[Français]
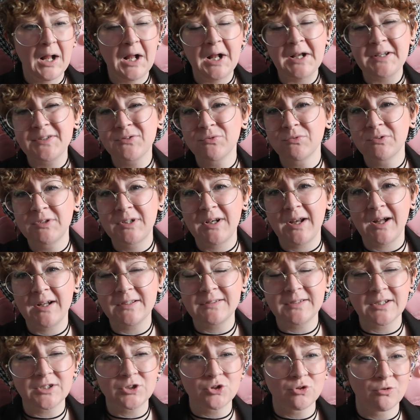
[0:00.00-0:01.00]
Elles sont
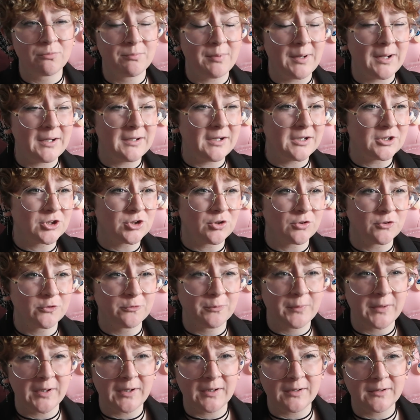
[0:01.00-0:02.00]
classe, elles sont belles, elles
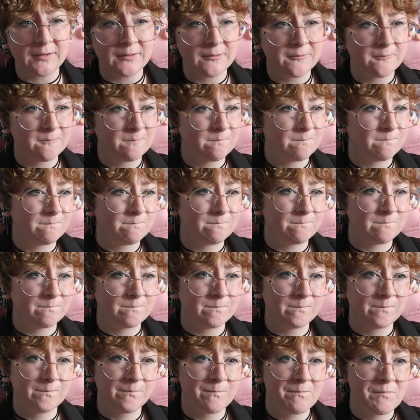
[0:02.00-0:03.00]
chantent bien.
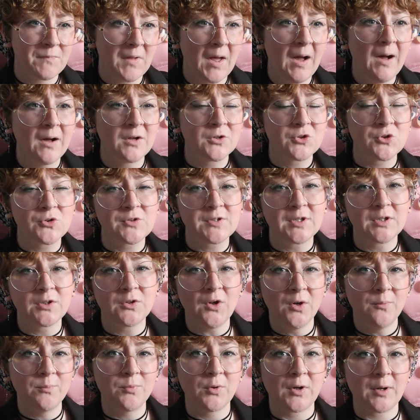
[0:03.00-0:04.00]
Ce
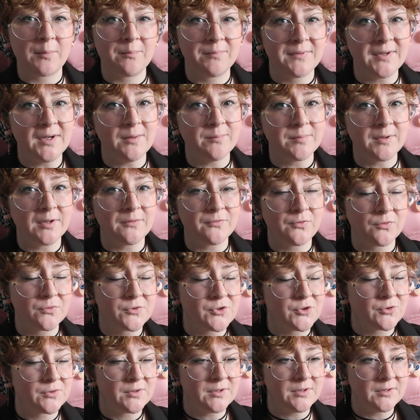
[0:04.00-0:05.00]
single pourrait bien bien
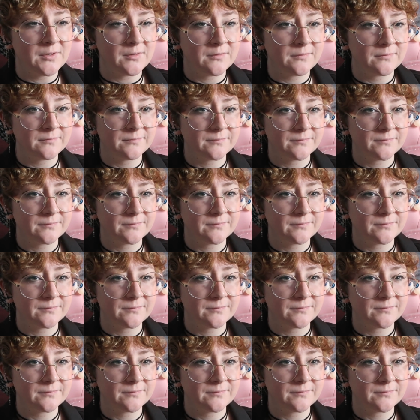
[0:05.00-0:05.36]
fonctionner. Hein.